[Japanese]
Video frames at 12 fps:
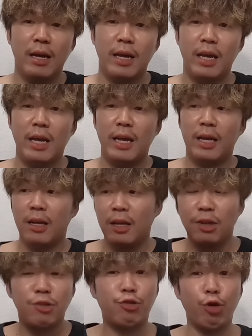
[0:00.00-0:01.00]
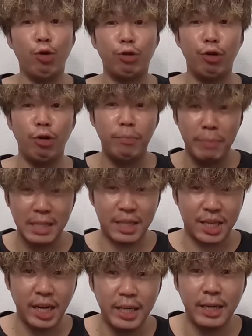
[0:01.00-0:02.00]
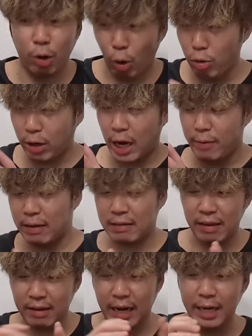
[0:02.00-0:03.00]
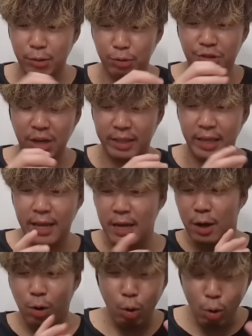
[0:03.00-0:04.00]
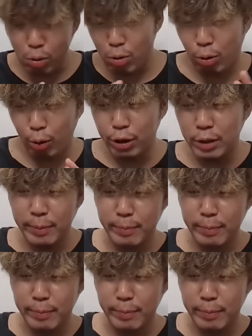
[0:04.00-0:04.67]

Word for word: えー調教めっちゃいい今回は前回と違ってこうこうこういう